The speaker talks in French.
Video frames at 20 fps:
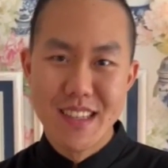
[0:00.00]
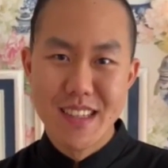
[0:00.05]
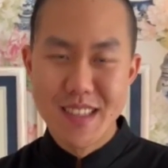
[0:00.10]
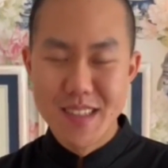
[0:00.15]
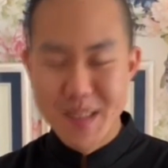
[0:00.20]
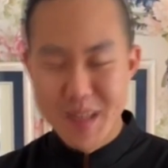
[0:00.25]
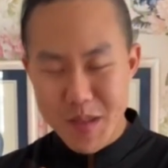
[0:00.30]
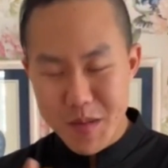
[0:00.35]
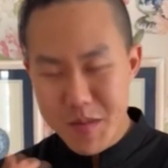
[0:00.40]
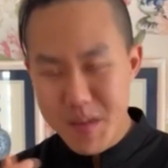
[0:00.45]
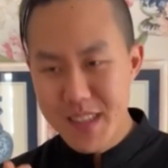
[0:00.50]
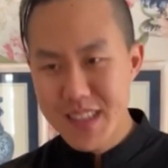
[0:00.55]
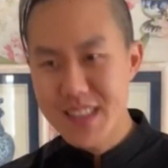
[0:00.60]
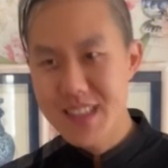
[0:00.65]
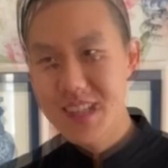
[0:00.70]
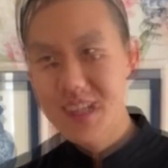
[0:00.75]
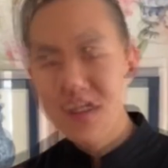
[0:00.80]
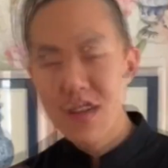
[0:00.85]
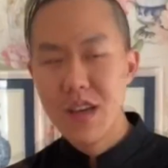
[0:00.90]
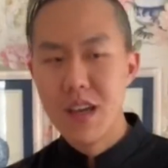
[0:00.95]
C'est bien
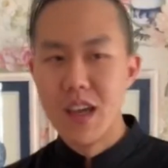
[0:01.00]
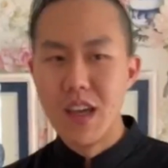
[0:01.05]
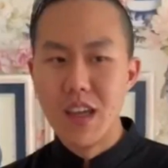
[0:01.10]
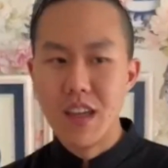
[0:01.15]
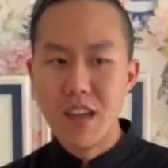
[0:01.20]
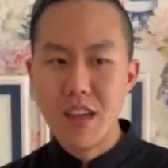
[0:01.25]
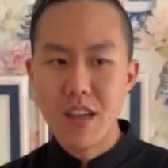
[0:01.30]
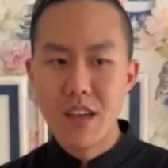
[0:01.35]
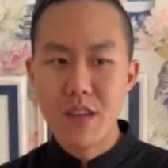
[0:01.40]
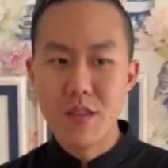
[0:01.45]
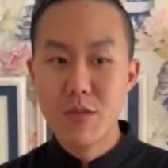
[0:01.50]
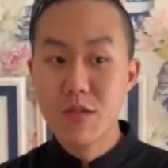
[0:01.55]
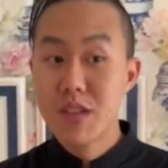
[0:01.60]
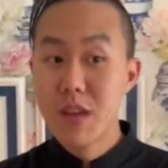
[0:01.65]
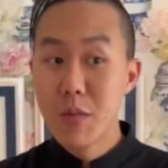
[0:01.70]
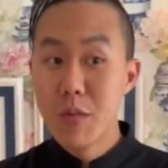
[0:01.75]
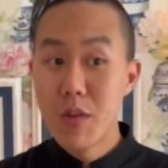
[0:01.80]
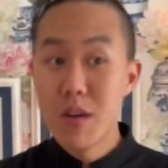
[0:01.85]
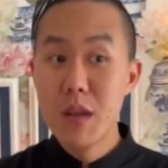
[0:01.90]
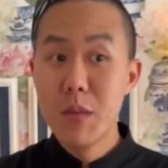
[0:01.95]
cela. Et
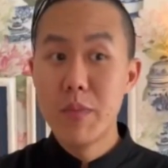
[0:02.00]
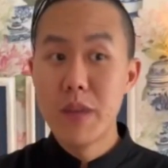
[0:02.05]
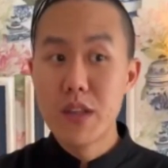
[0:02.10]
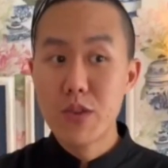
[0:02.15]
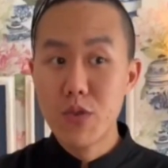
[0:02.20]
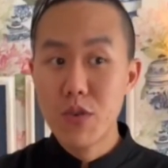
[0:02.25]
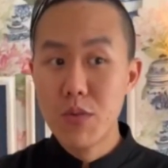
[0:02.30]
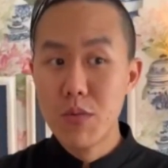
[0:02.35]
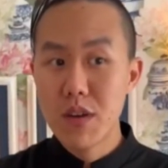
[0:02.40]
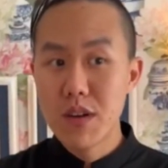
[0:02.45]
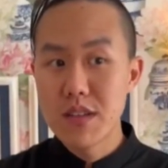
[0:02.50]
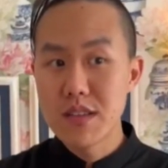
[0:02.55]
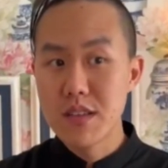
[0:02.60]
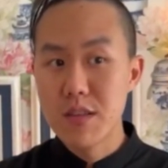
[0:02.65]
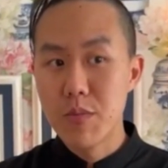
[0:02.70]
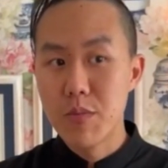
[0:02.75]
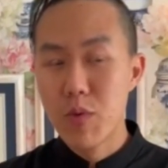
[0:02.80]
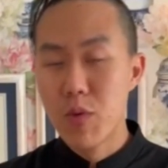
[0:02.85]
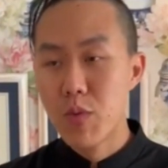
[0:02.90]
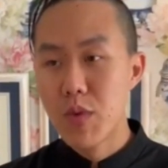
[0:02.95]
notamment les pâtes au homard,
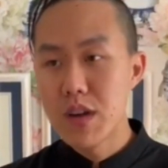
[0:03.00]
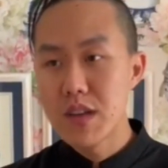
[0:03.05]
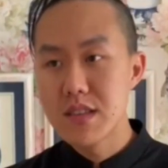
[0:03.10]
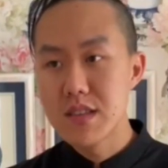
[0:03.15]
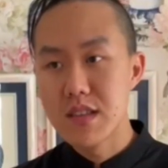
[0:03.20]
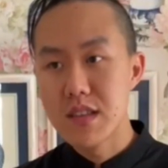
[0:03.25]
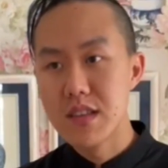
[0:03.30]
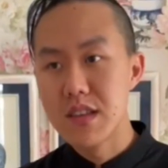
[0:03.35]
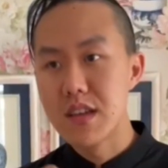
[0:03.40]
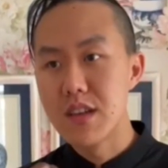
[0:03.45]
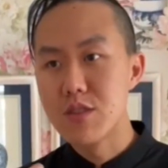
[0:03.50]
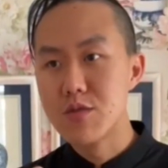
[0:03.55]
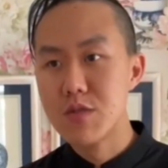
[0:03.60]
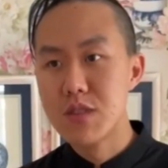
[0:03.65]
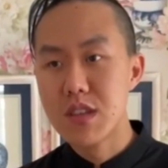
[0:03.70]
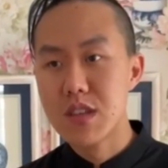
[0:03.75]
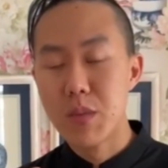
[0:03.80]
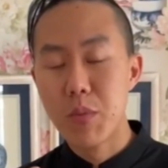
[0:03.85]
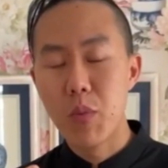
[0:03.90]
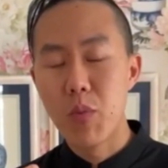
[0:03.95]
c'est pour moi quelque
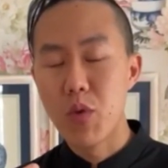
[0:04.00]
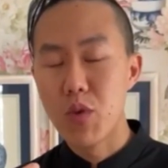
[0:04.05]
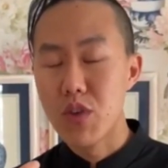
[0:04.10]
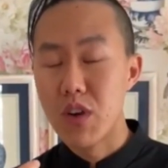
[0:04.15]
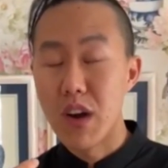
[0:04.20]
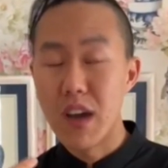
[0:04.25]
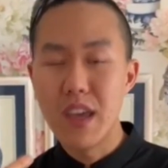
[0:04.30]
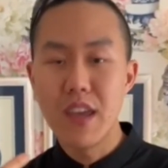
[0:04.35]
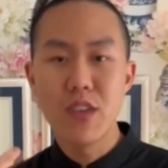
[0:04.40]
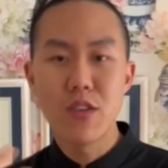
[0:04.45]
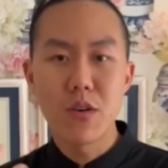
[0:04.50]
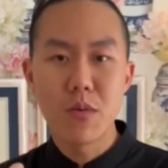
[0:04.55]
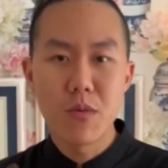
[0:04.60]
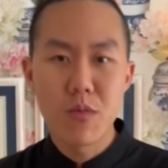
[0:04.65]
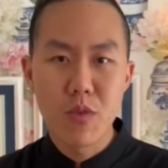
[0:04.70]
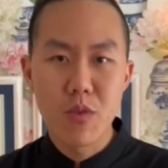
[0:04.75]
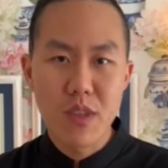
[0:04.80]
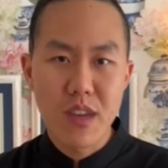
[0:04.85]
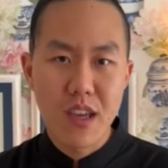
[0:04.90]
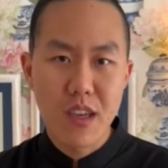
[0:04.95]
chose qui procure
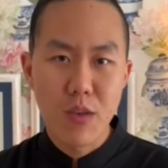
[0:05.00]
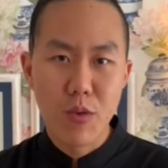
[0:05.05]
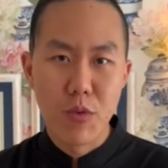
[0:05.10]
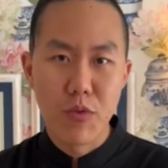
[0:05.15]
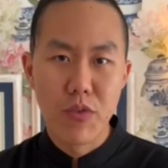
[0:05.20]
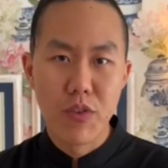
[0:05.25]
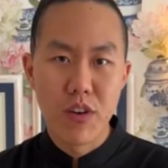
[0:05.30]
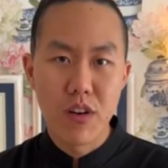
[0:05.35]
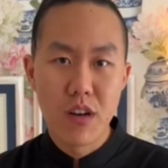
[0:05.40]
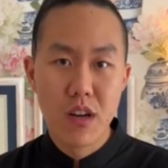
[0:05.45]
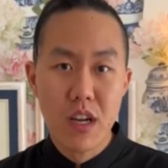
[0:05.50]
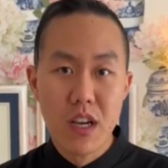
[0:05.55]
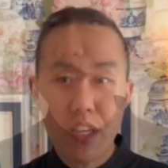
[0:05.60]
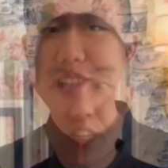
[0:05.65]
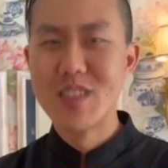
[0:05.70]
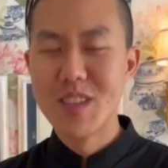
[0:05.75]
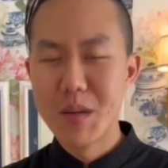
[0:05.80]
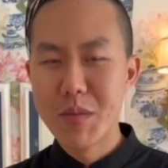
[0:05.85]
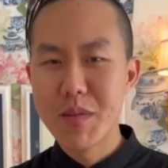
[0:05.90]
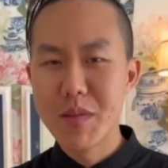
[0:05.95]
énormément de réconfort.
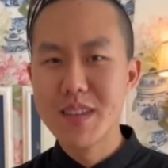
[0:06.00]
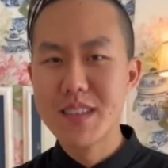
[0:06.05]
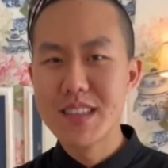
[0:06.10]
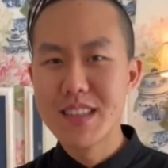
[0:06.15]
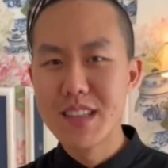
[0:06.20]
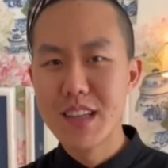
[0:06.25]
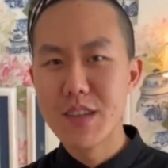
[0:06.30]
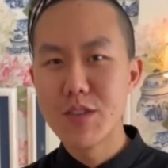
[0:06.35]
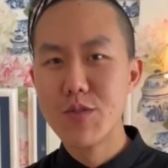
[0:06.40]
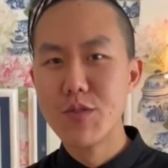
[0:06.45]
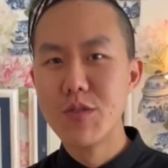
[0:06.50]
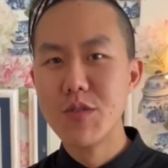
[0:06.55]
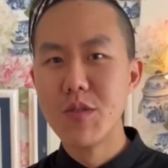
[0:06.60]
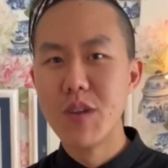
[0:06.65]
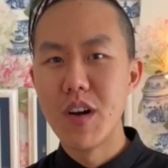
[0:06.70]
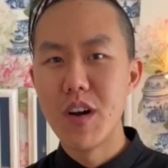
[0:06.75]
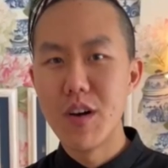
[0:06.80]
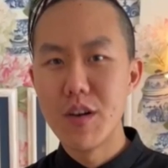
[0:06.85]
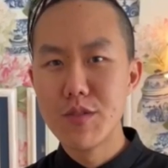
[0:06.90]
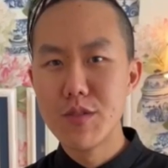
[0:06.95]
J'ai appris cela de
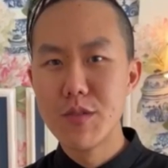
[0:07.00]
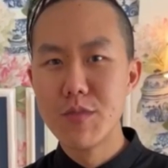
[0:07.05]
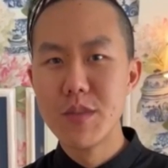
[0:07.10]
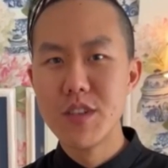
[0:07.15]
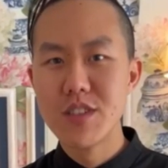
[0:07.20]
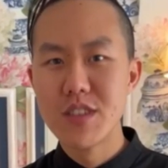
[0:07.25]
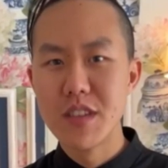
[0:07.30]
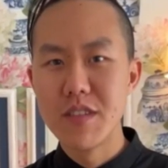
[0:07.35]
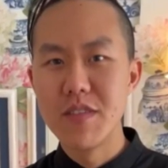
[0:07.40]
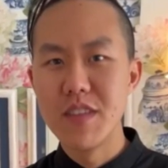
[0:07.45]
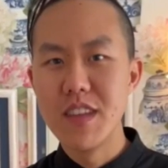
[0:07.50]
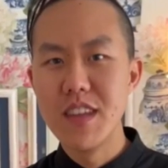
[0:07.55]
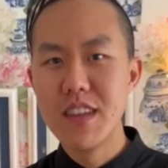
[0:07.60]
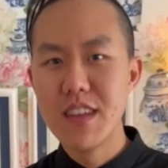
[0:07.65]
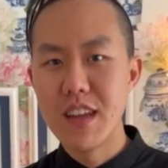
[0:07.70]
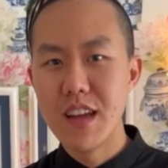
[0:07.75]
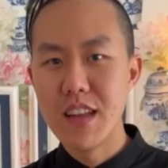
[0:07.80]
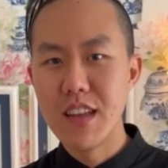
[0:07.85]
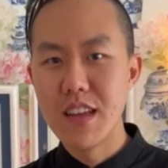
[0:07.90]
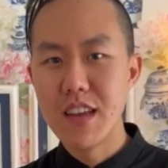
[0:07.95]
un de mes chefs
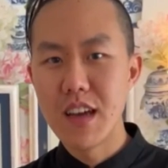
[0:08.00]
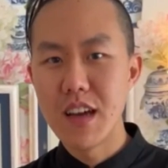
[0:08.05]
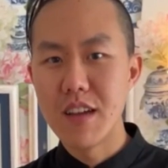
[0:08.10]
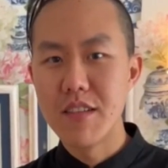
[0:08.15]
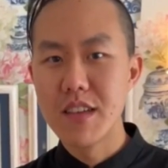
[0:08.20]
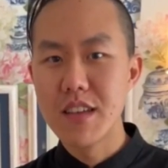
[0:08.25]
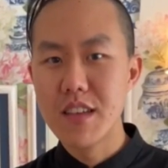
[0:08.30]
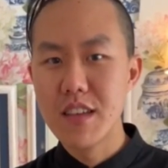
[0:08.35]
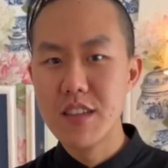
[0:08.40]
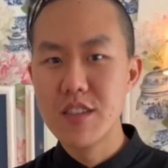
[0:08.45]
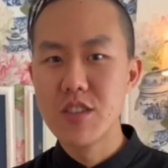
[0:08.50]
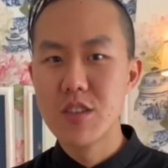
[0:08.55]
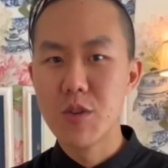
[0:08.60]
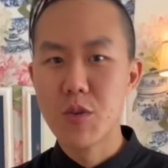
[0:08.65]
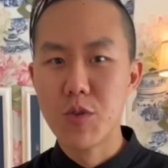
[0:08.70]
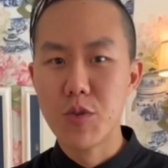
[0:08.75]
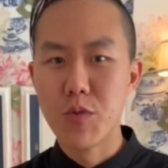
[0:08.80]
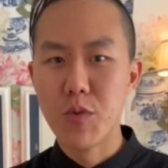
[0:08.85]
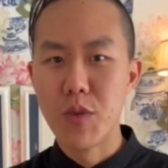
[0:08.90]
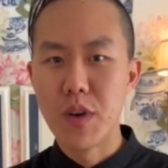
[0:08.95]
italiens avec qui j'ai
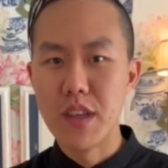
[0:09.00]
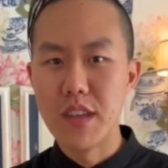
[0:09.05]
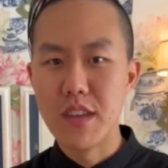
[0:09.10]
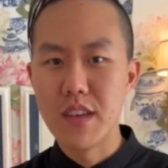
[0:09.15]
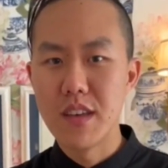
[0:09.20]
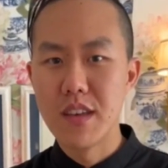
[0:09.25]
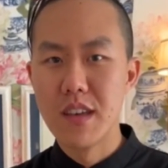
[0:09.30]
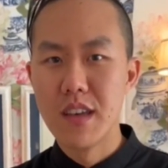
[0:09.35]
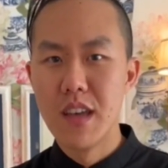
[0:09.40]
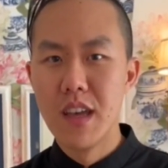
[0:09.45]
côtoyé